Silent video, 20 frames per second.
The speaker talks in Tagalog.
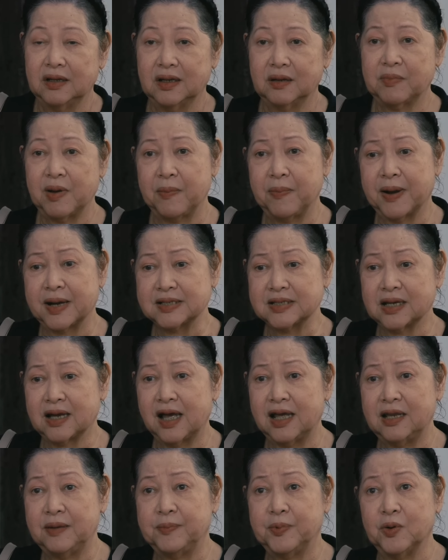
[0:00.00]

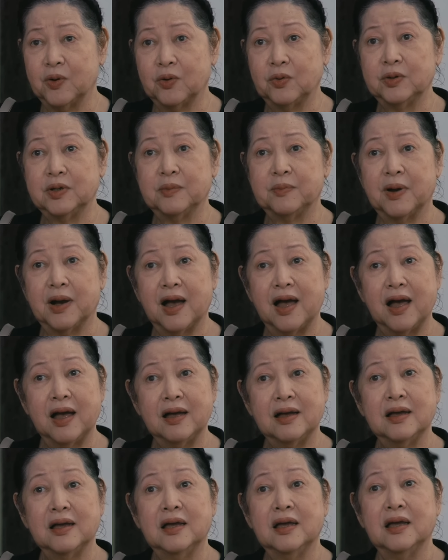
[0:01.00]
Nagpapakasakali po ako na
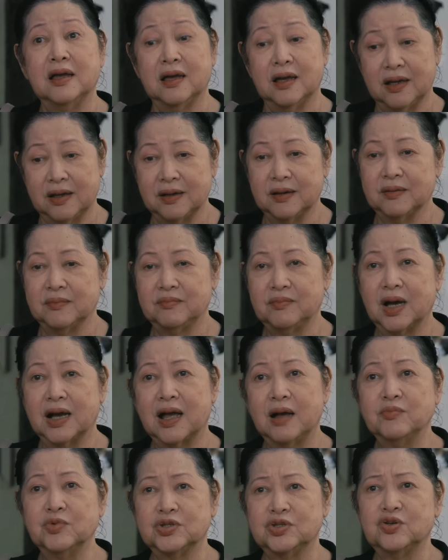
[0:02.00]
baka
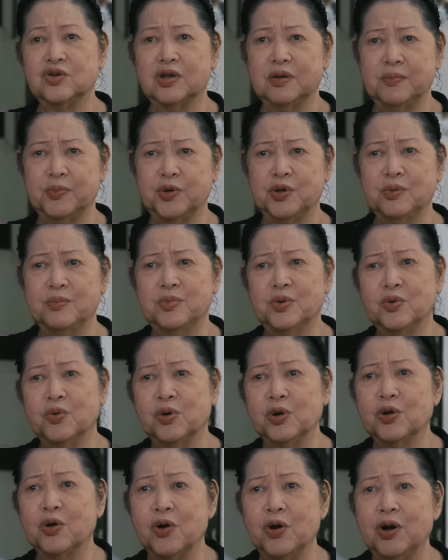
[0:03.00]
magamot niyo rin po yung oh,
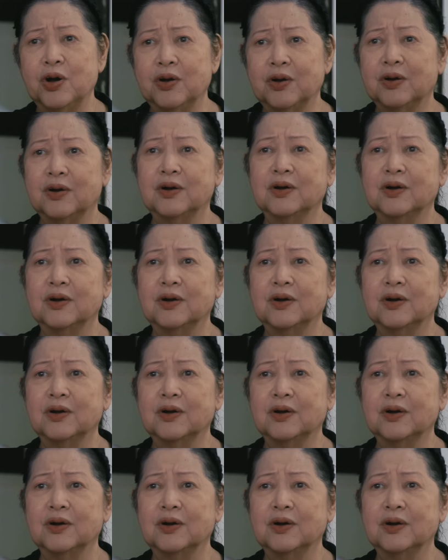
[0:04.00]
bukol oh, ko.